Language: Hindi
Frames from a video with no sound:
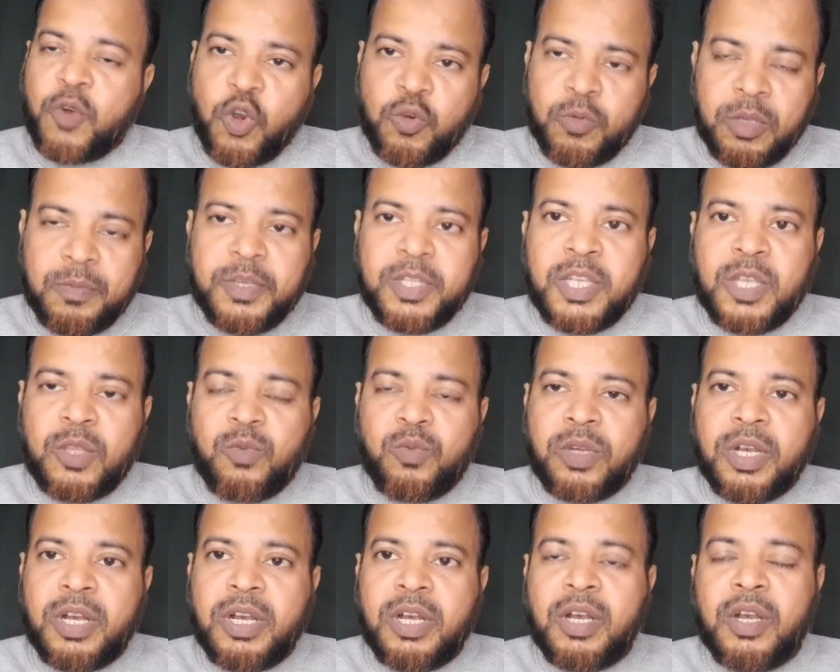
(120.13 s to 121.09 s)
बॉक्स में भी दे
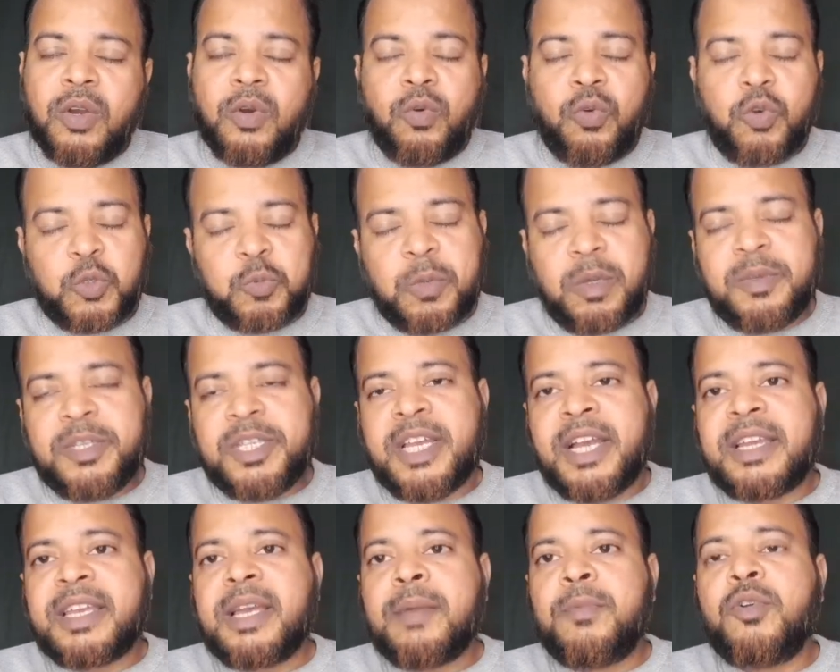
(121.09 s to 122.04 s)
दूँगा उसमें भी
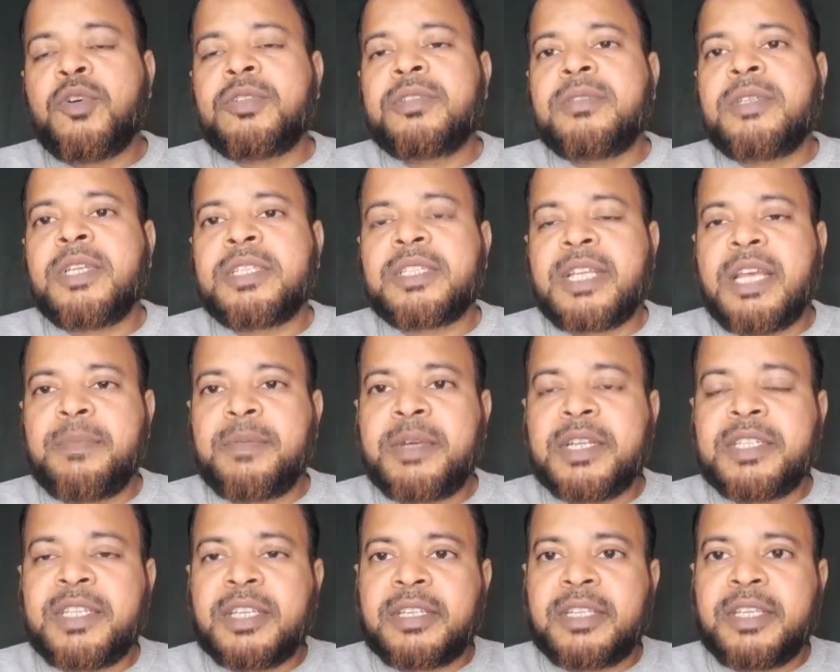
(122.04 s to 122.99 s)
जाके आप लोग सब्सक्राइब कर
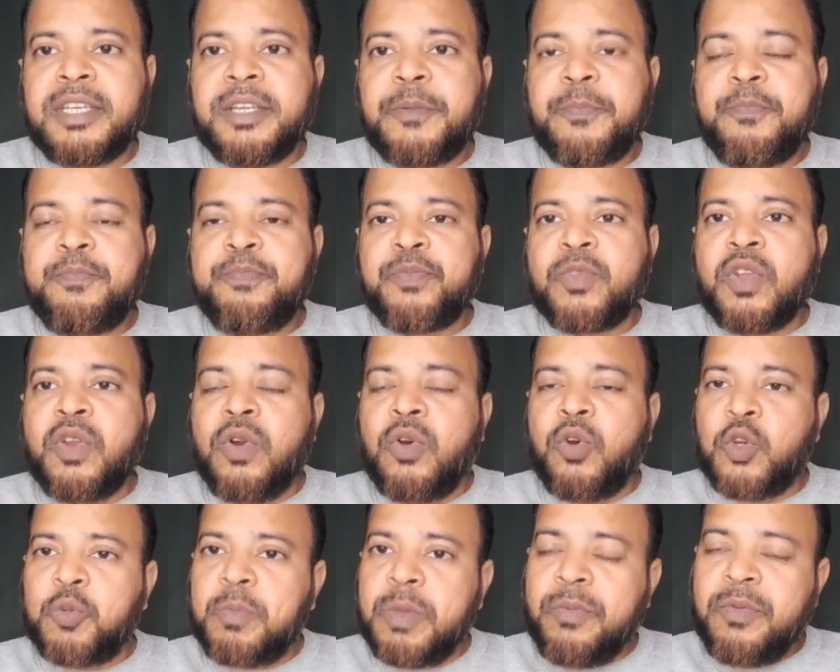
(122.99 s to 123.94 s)
सकते हैं
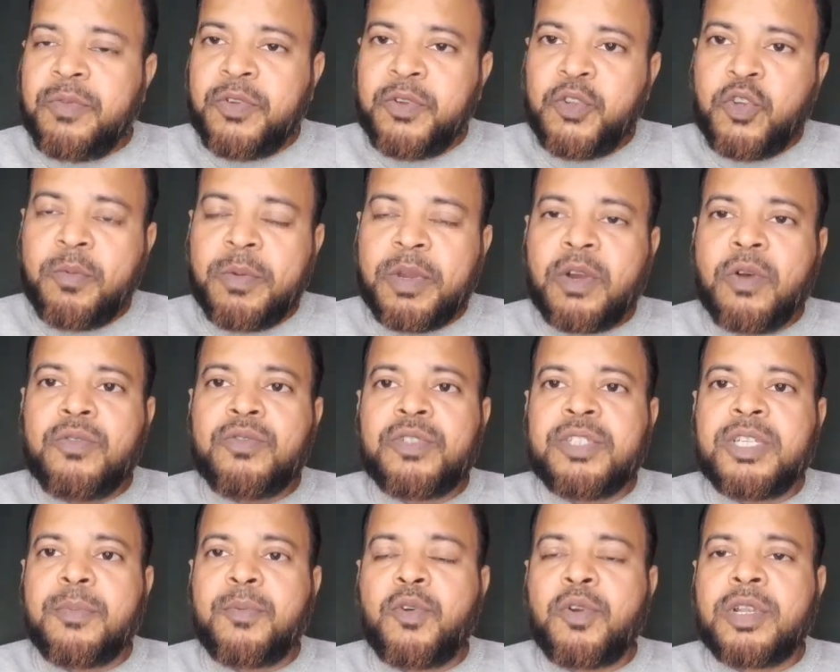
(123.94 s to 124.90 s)
उसमें मैं वीडियो में कौन
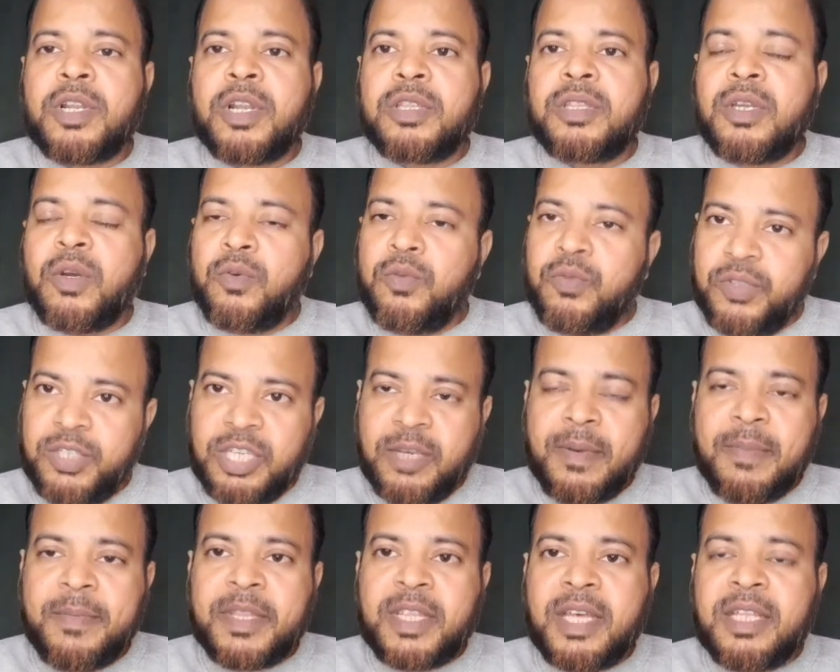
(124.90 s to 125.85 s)
सी अपलोड करता हूँ ये
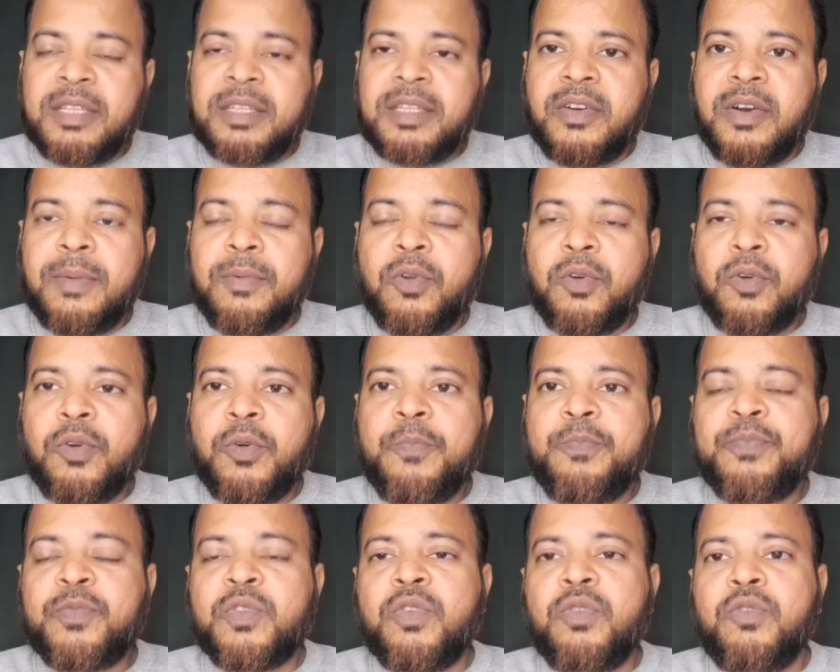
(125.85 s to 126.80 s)
मैं बता देता हूँ आप लोग
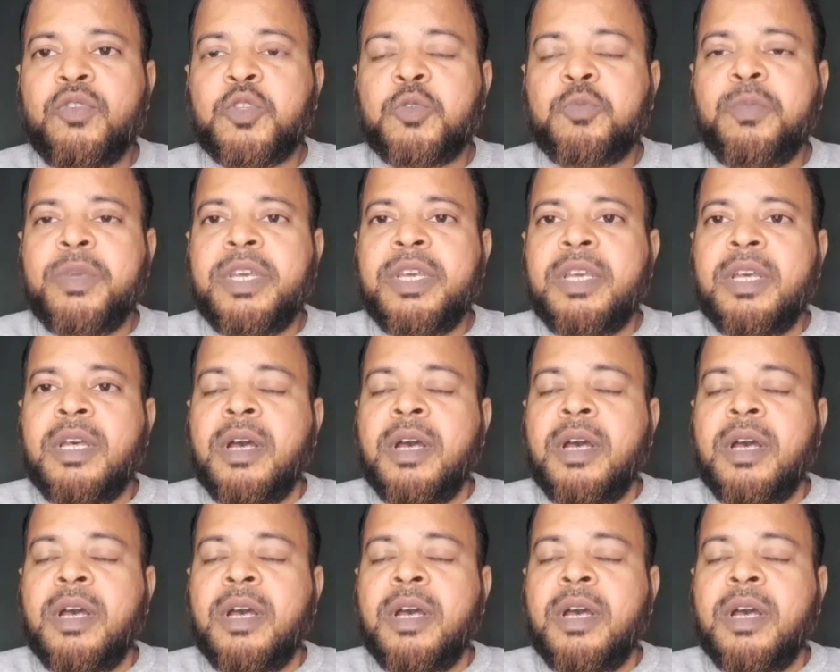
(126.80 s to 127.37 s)
को उसमें